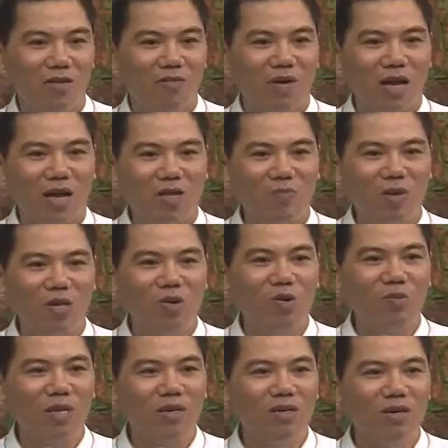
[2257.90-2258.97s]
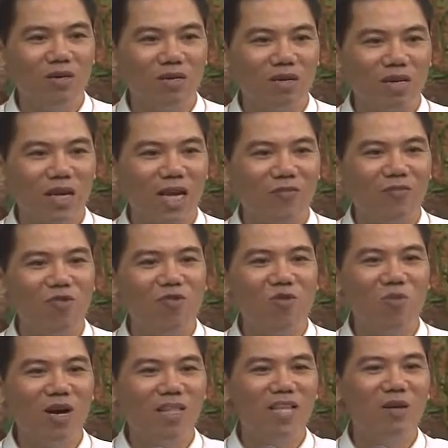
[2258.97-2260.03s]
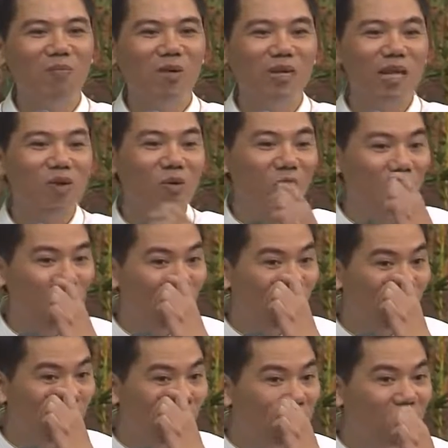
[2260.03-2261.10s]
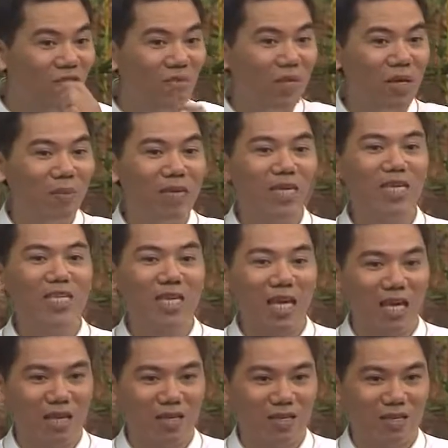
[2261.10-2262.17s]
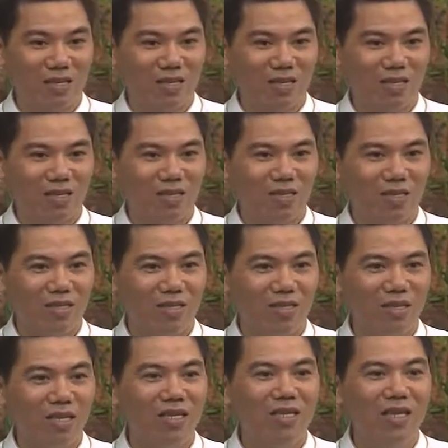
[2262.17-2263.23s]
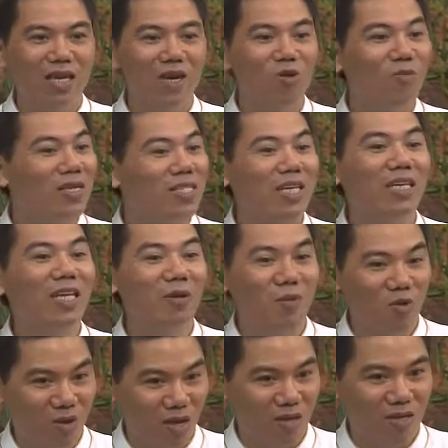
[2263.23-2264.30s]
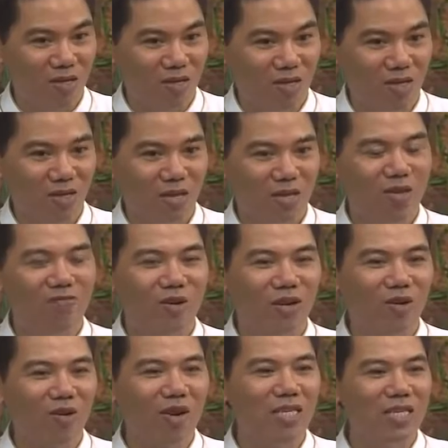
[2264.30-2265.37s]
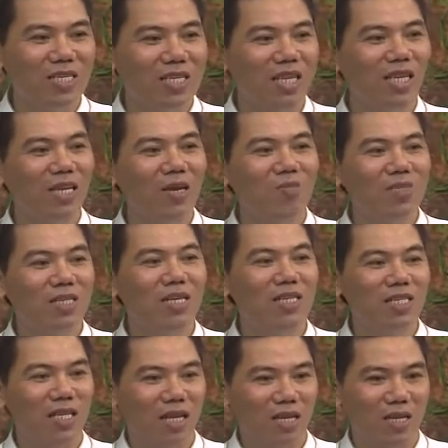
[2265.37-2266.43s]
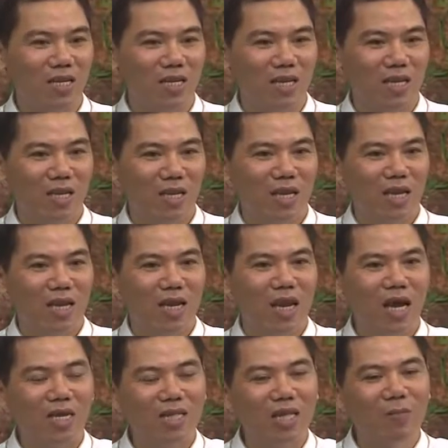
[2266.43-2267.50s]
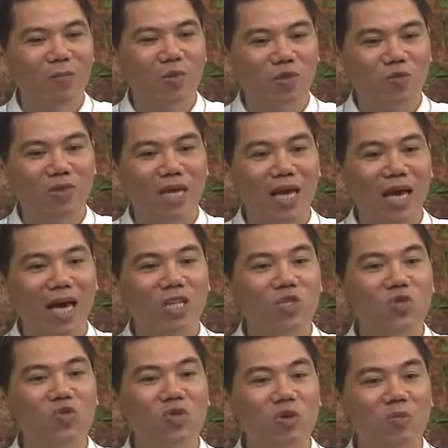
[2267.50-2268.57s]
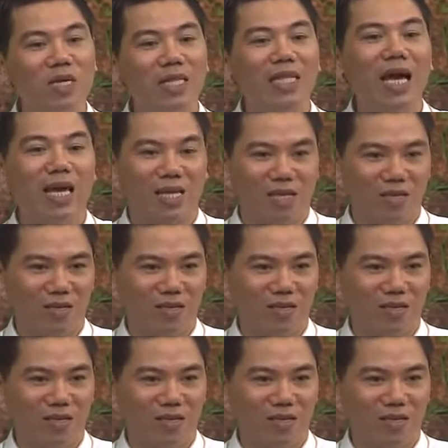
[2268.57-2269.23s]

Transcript: và mình cũng không tận hưởng được cái hạnh phúc của một người thân mình đang ngồi đối diện với mình bên chén trà, thì như thế không là chánh niệm đâu ạ. Đức Phật nói là gì? Chánh niệm chính là gì ạ? Là cái thân của chúng ta an trú trong hiện tại,